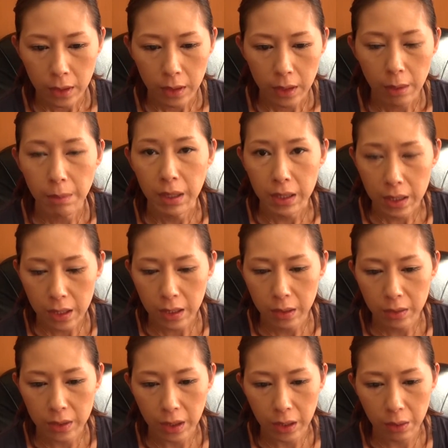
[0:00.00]
でまた、えっ
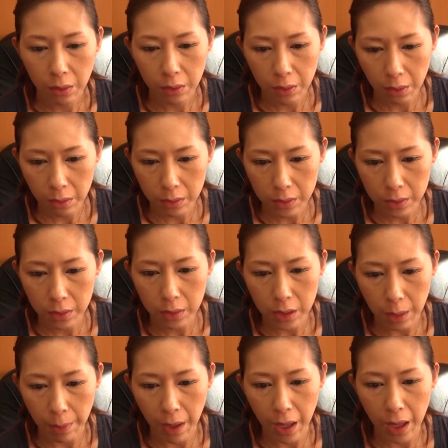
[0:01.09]
と、先ほど作っ
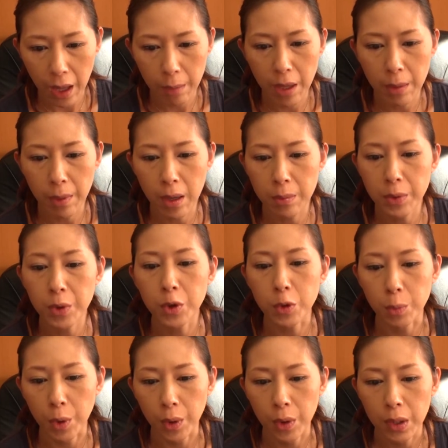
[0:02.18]
た、まあ、
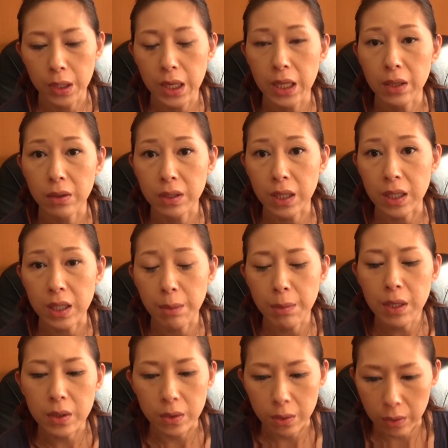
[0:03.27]
アメーバーブログもリンクさせ
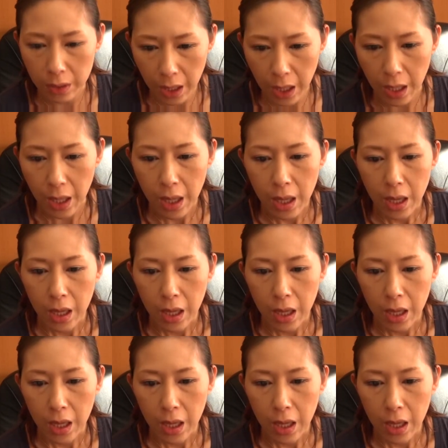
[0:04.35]
ますので、